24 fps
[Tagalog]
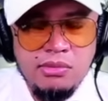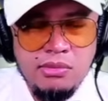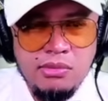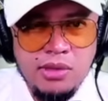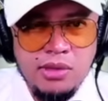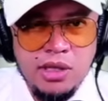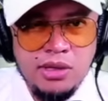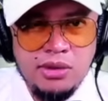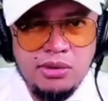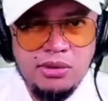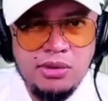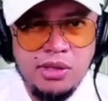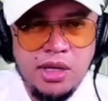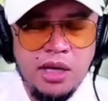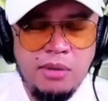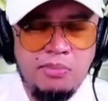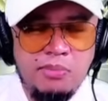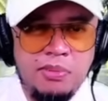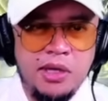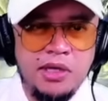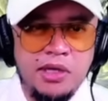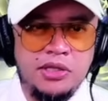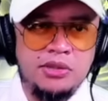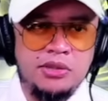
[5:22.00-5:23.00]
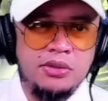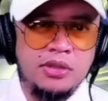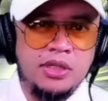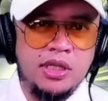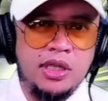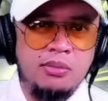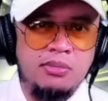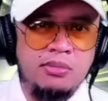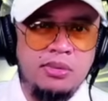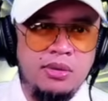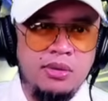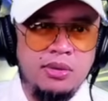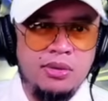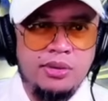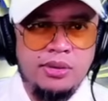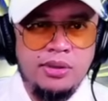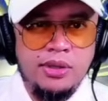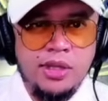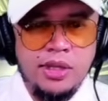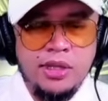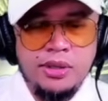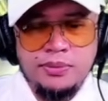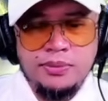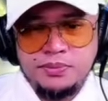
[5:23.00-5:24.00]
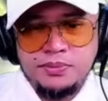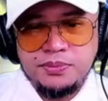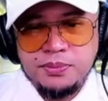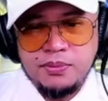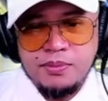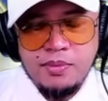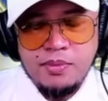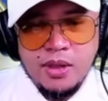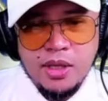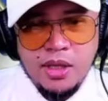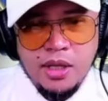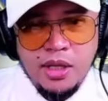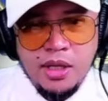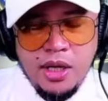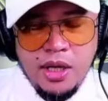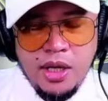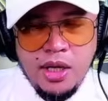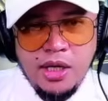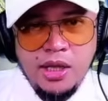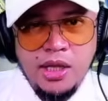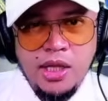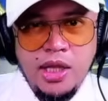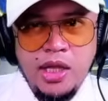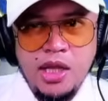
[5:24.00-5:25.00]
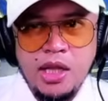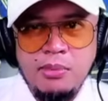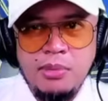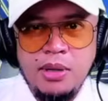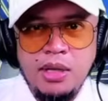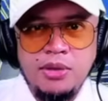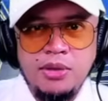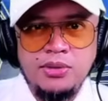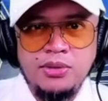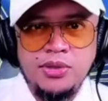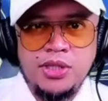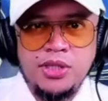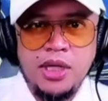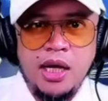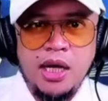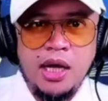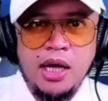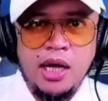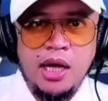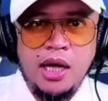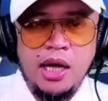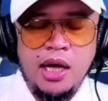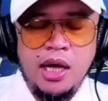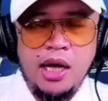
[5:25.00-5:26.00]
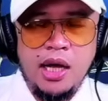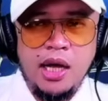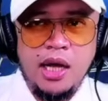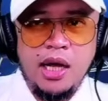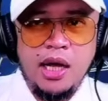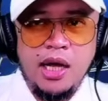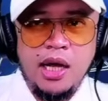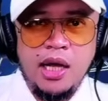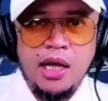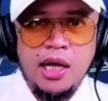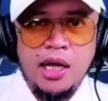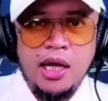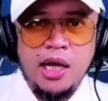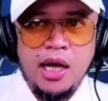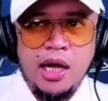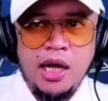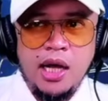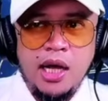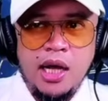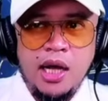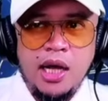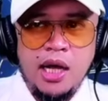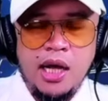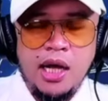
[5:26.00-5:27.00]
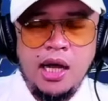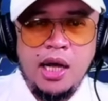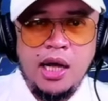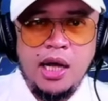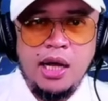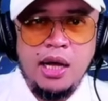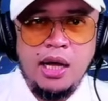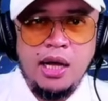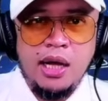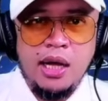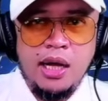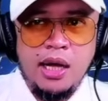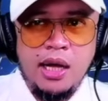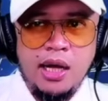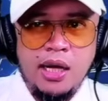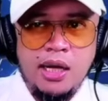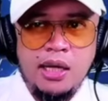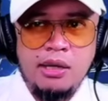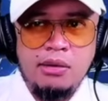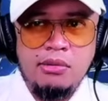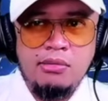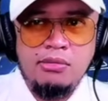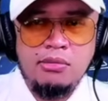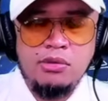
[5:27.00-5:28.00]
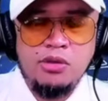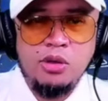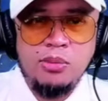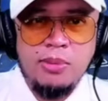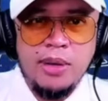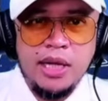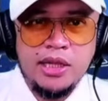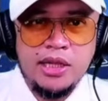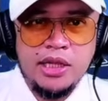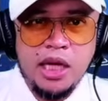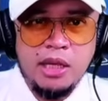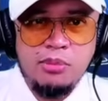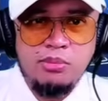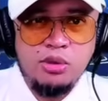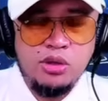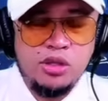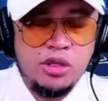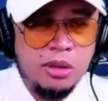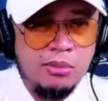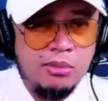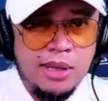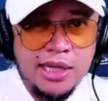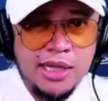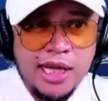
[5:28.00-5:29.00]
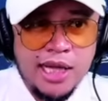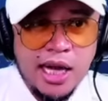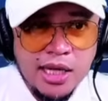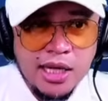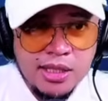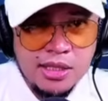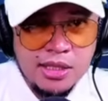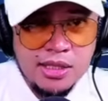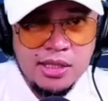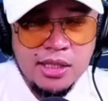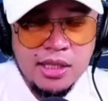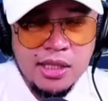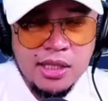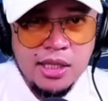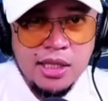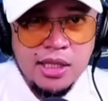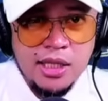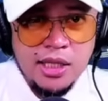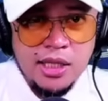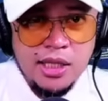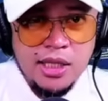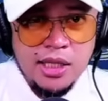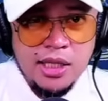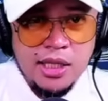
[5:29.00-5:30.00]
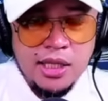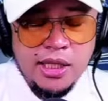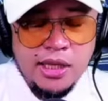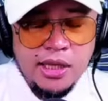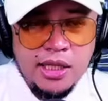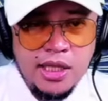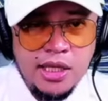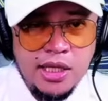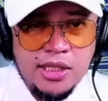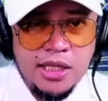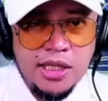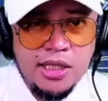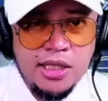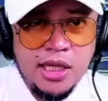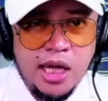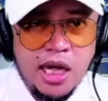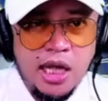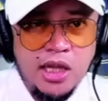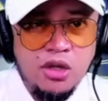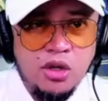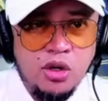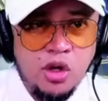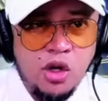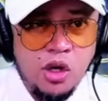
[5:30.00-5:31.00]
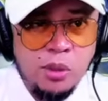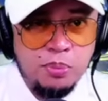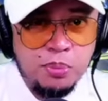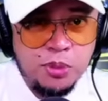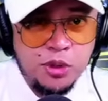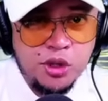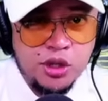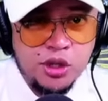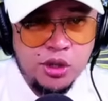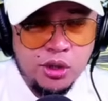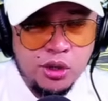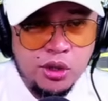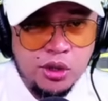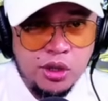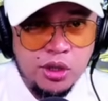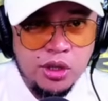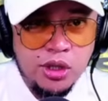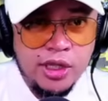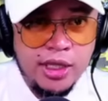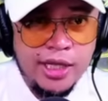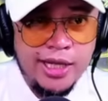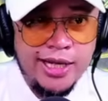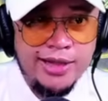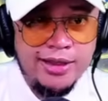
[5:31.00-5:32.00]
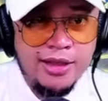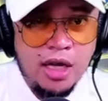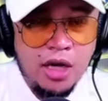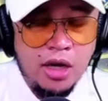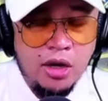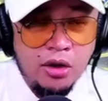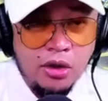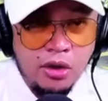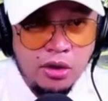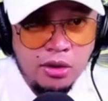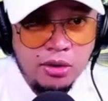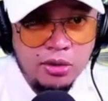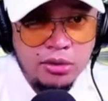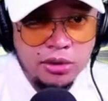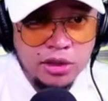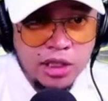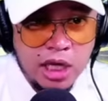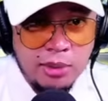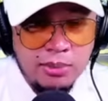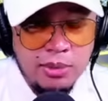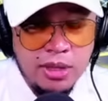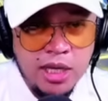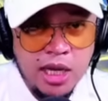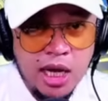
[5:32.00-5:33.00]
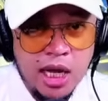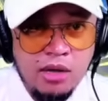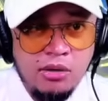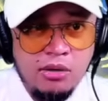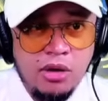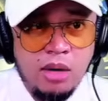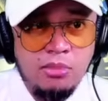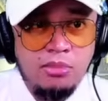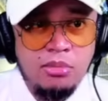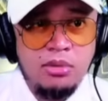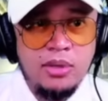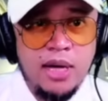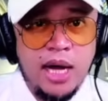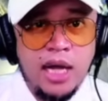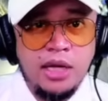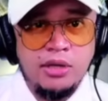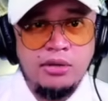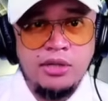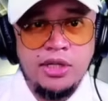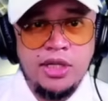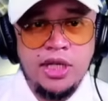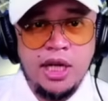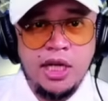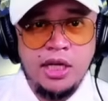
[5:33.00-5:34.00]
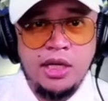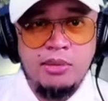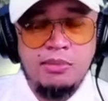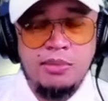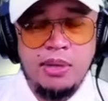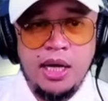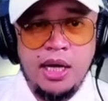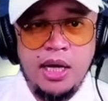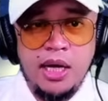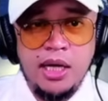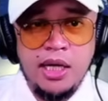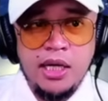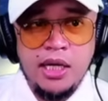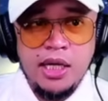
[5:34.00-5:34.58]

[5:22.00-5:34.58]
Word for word: itong kay Pastor Kibuloy, hindi naman ho siya uh, tumatakbo sa batas. This is an option in the law. Sabi nga nung abogado niya, di ba?